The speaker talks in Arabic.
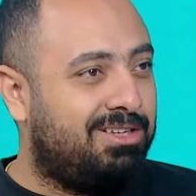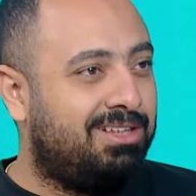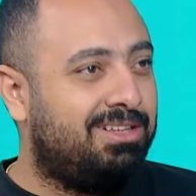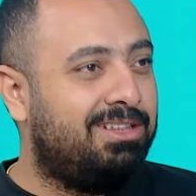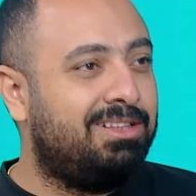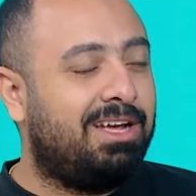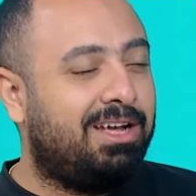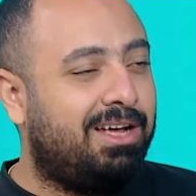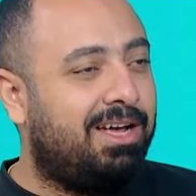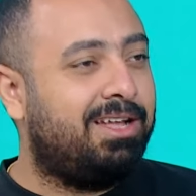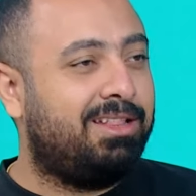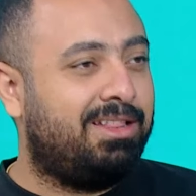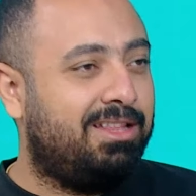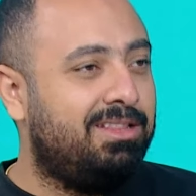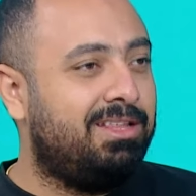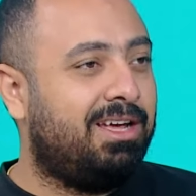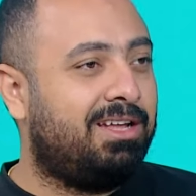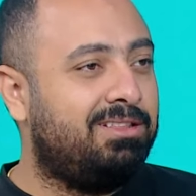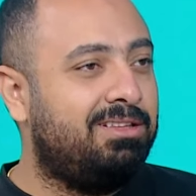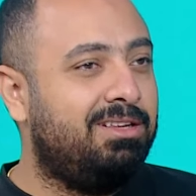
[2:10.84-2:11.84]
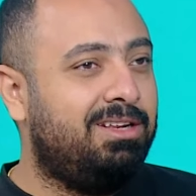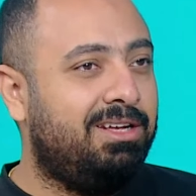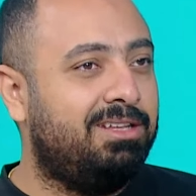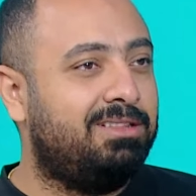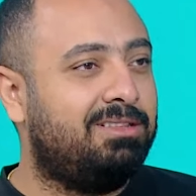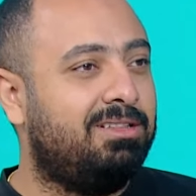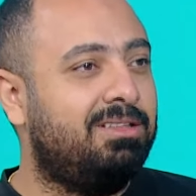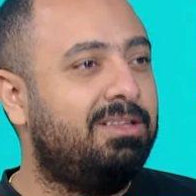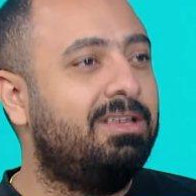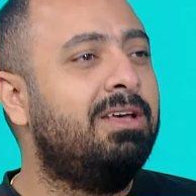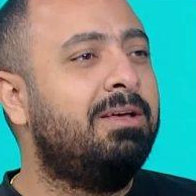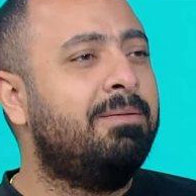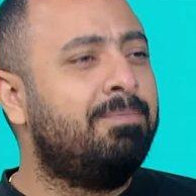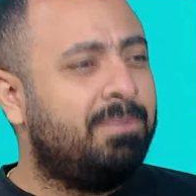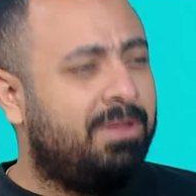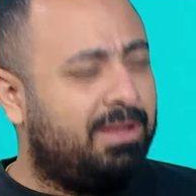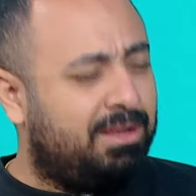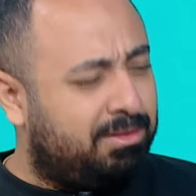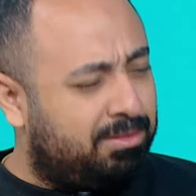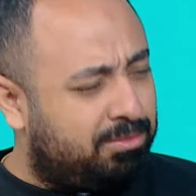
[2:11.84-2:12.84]
يعني انا هتلاقيني عندي الحته دي
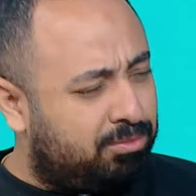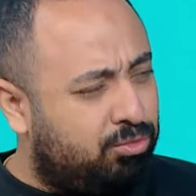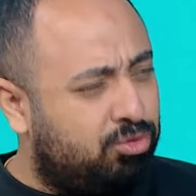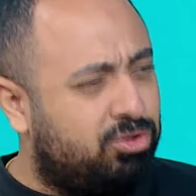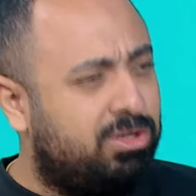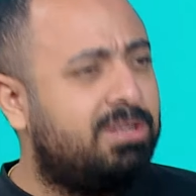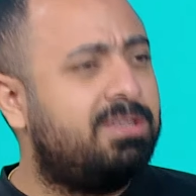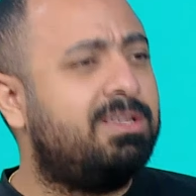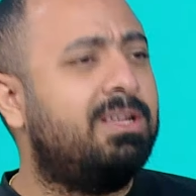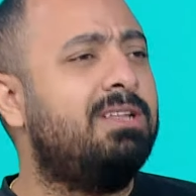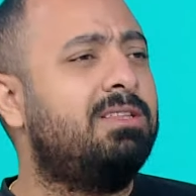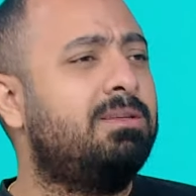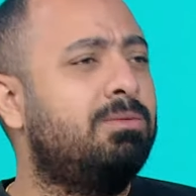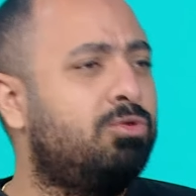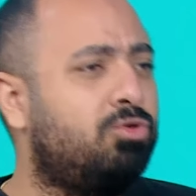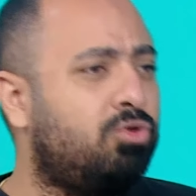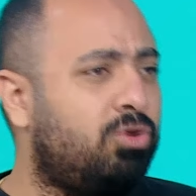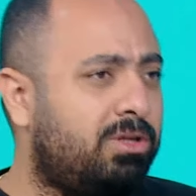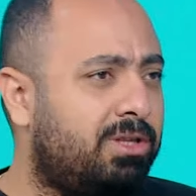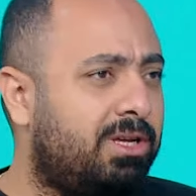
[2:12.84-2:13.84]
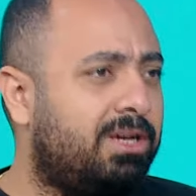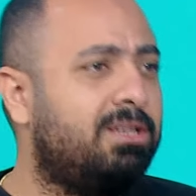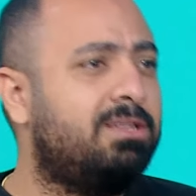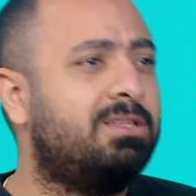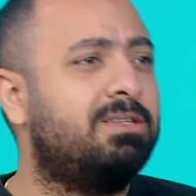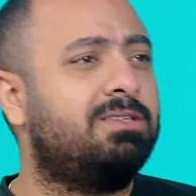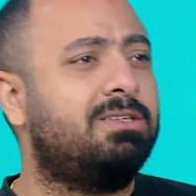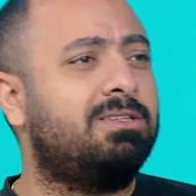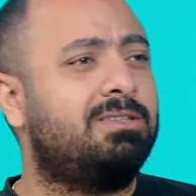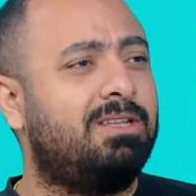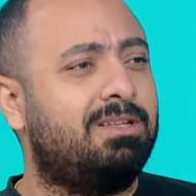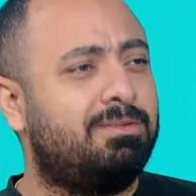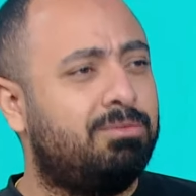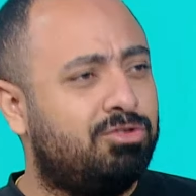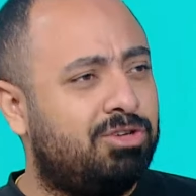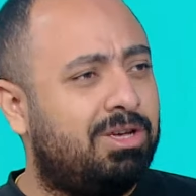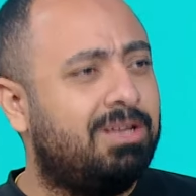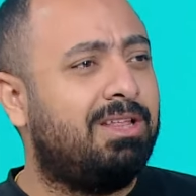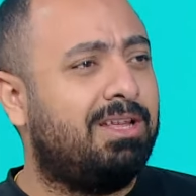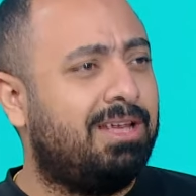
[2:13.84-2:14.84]
مسلسلاتي بتروح ناحيه الستات
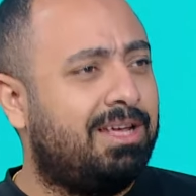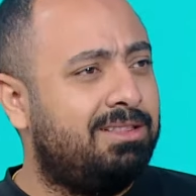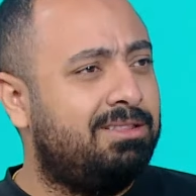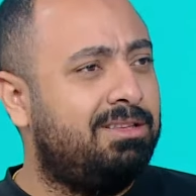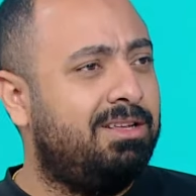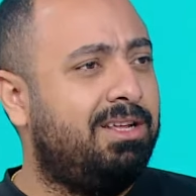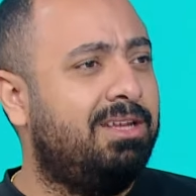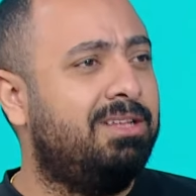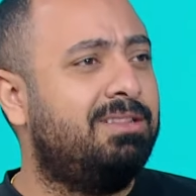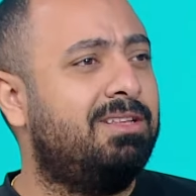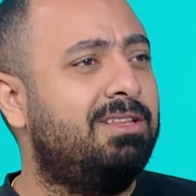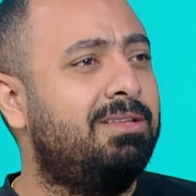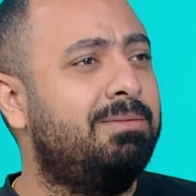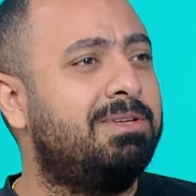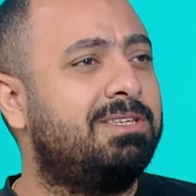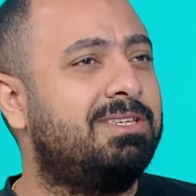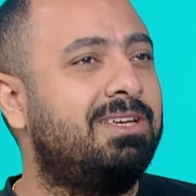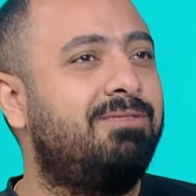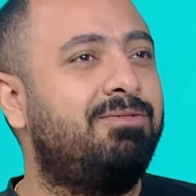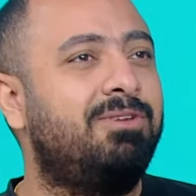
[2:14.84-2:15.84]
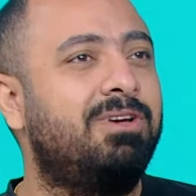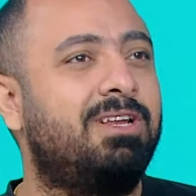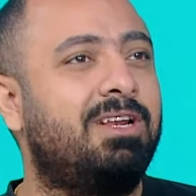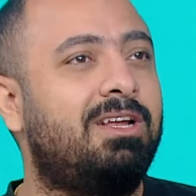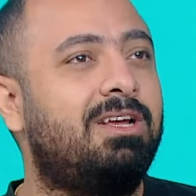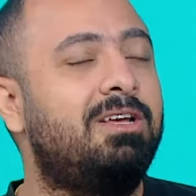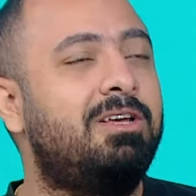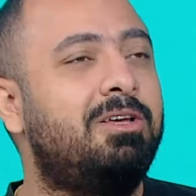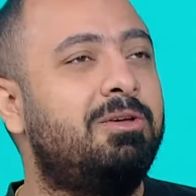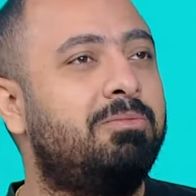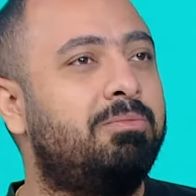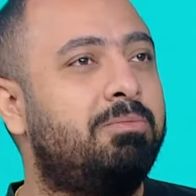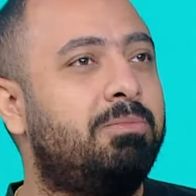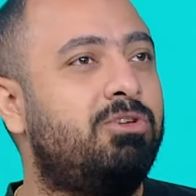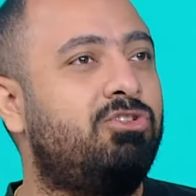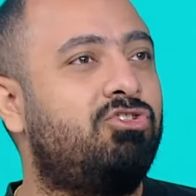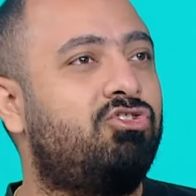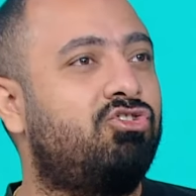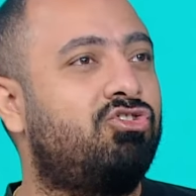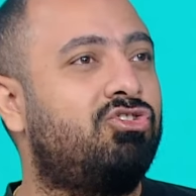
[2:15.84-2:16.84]
مش انا عندي الحته دي بس هي الفكره
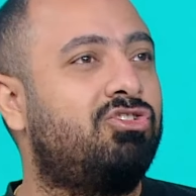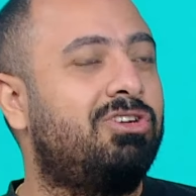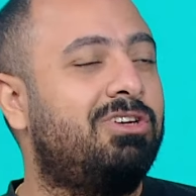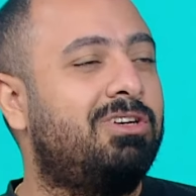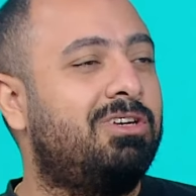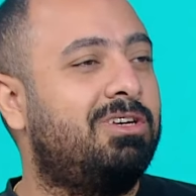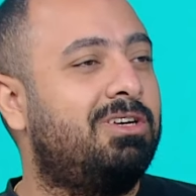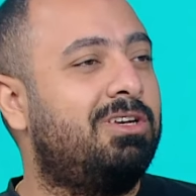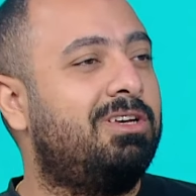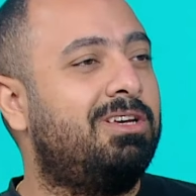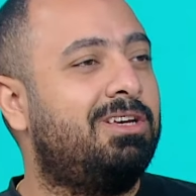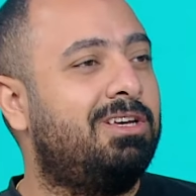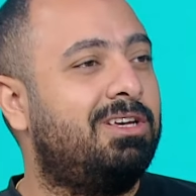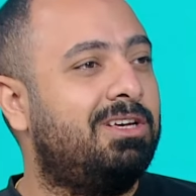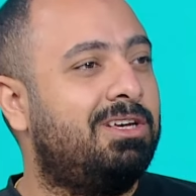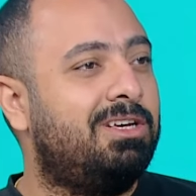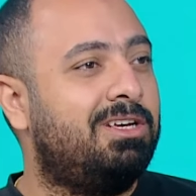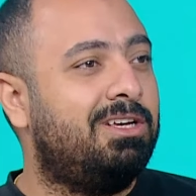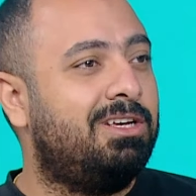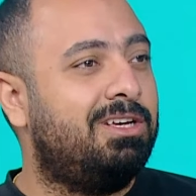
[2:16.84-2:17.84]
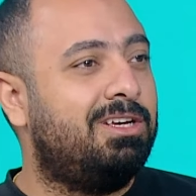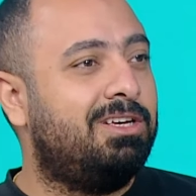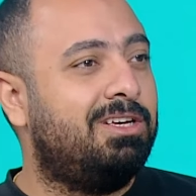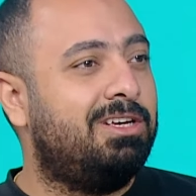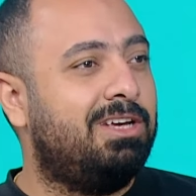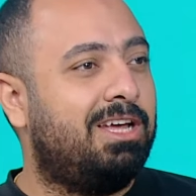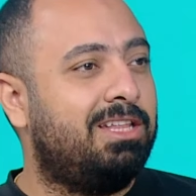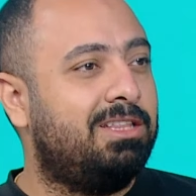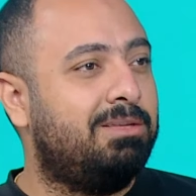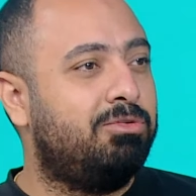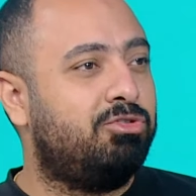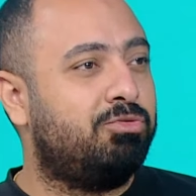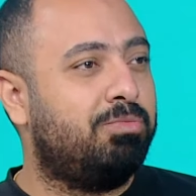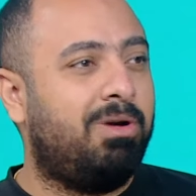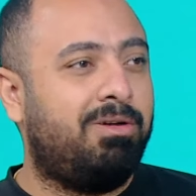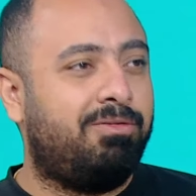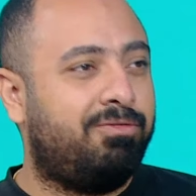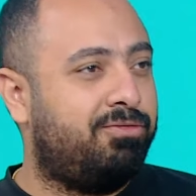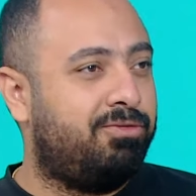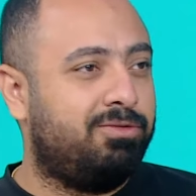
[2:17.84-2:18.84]
مش يعني مش
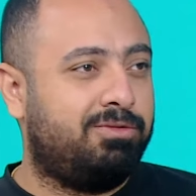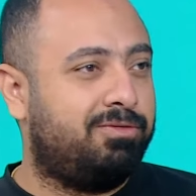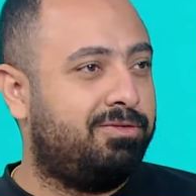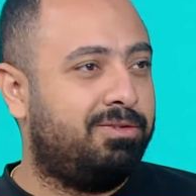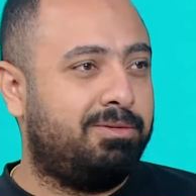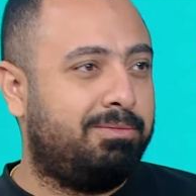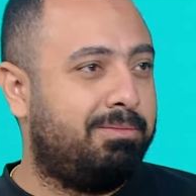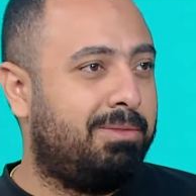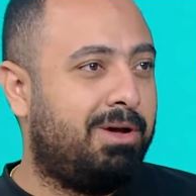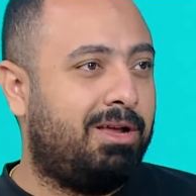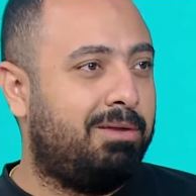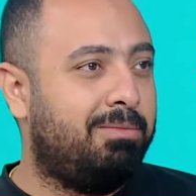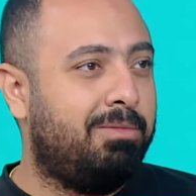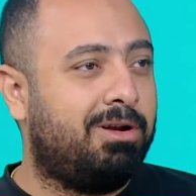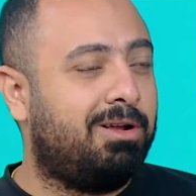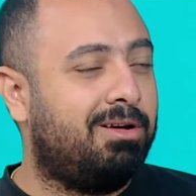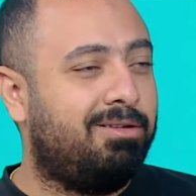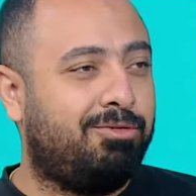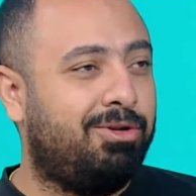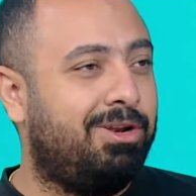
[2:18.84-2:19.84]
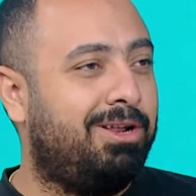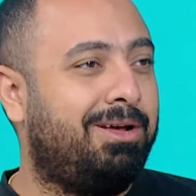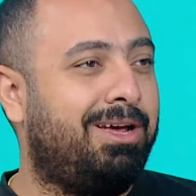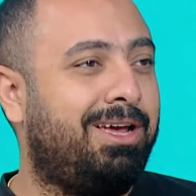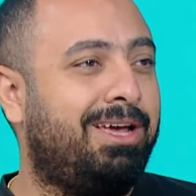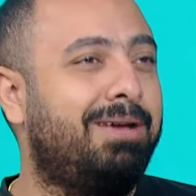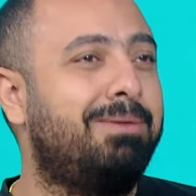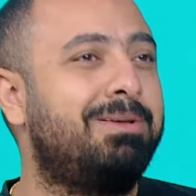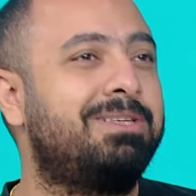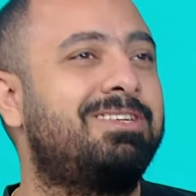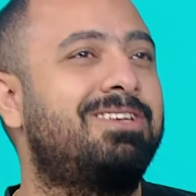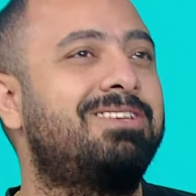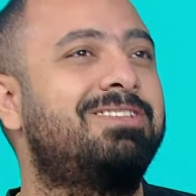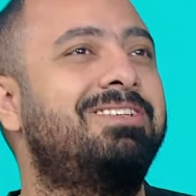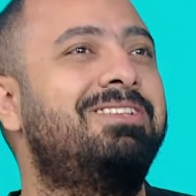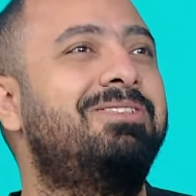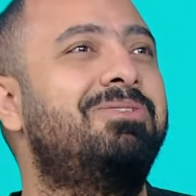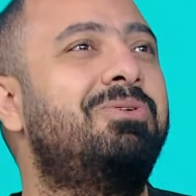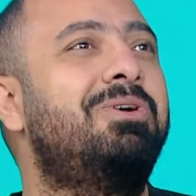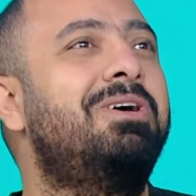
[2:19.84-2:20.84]
بقف مع المراه ولا حاجه بس
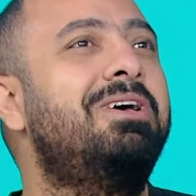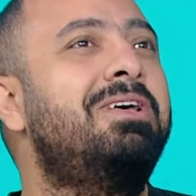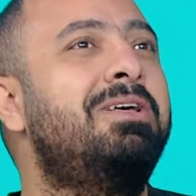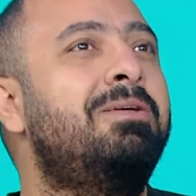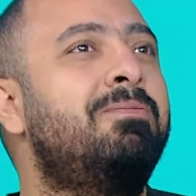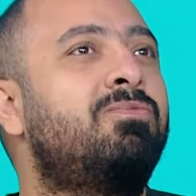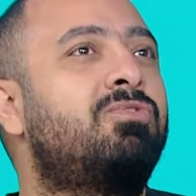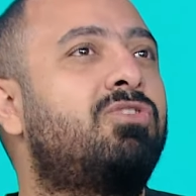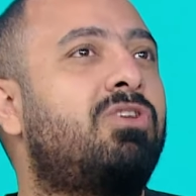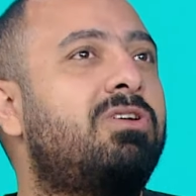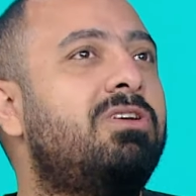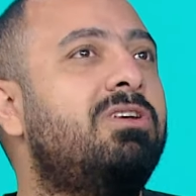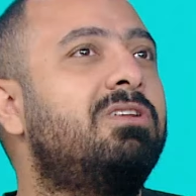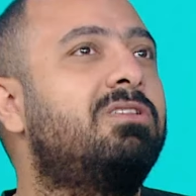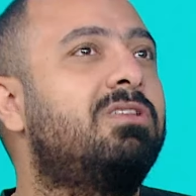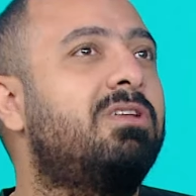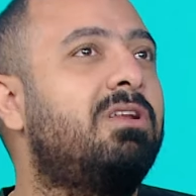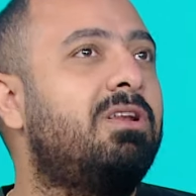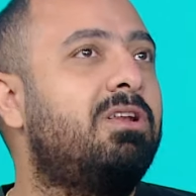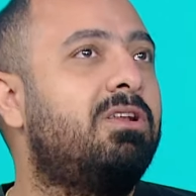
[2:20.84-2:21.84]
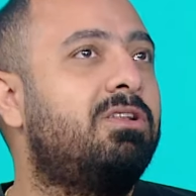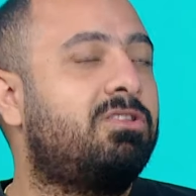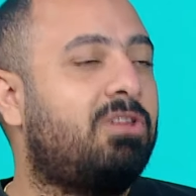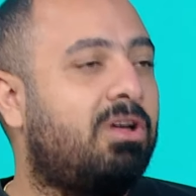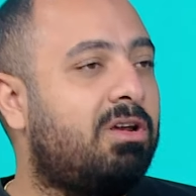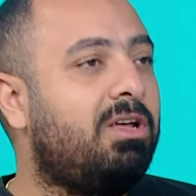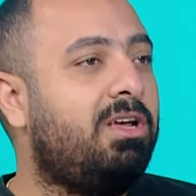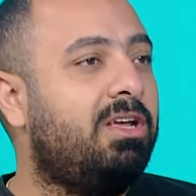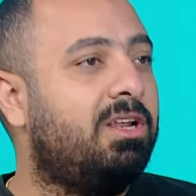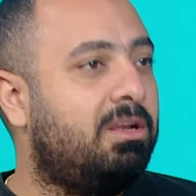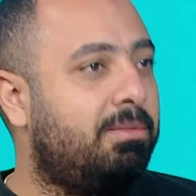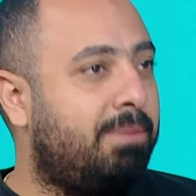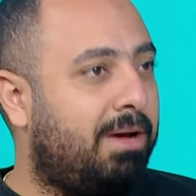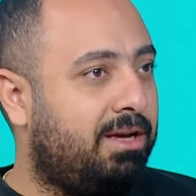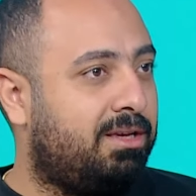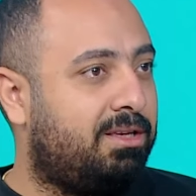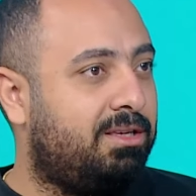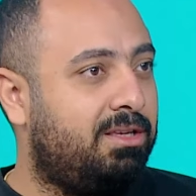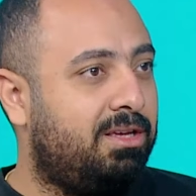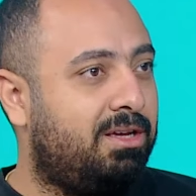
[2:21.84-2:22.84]
قصدي انه طريقه الطرح اللي
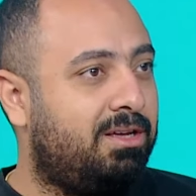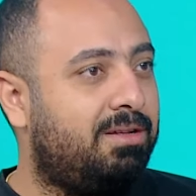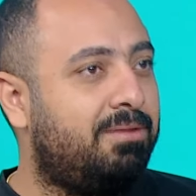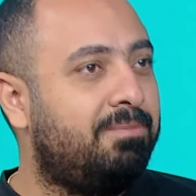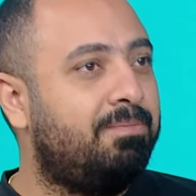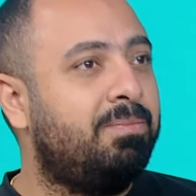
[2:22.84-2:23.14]
بحكيها